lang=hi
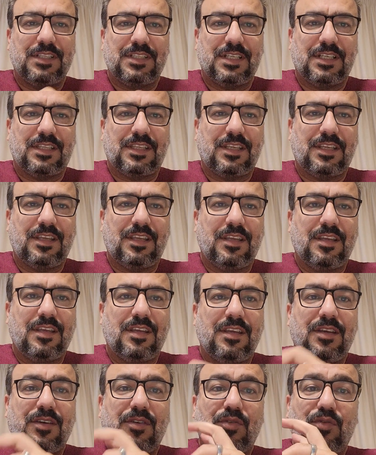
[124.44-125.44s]
बन जाते
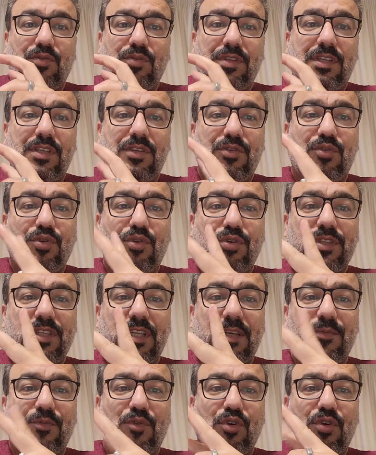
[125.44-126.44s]
हैं उनकी दो
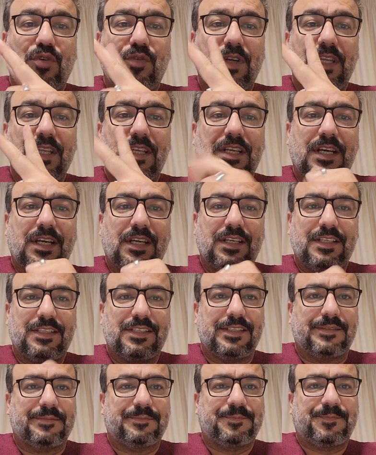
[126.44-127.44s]
ज़रब दो वाली कहानी
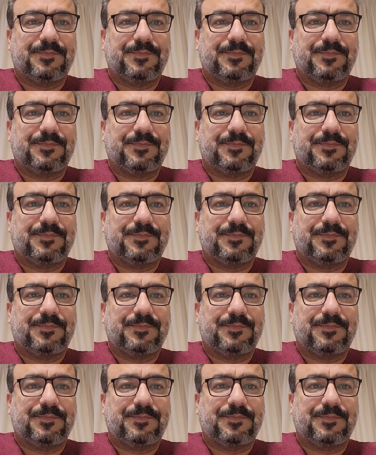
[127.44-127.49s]
से